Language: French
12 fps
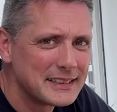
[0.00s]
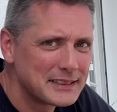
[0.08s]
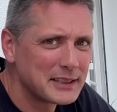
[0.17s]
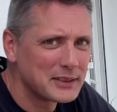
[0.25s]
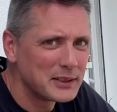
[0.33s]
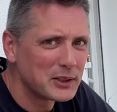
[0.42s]

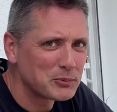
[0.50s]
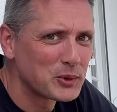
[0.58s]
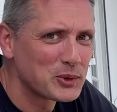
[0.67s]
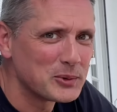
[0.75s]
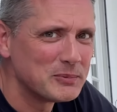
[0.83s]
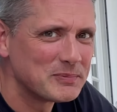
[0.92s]
ça c'est de la
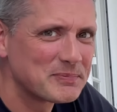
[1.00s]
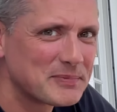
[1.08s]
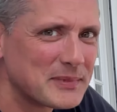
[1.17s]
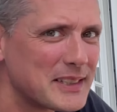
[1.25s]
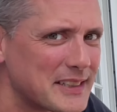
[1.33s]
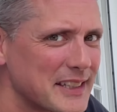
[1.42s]
sponsor.
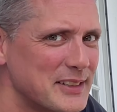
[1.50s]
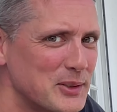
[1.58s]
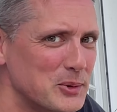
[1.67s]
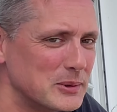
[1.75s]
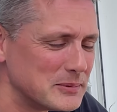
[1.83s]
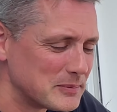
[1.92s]
Ça c'est
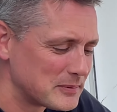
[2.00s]
cool.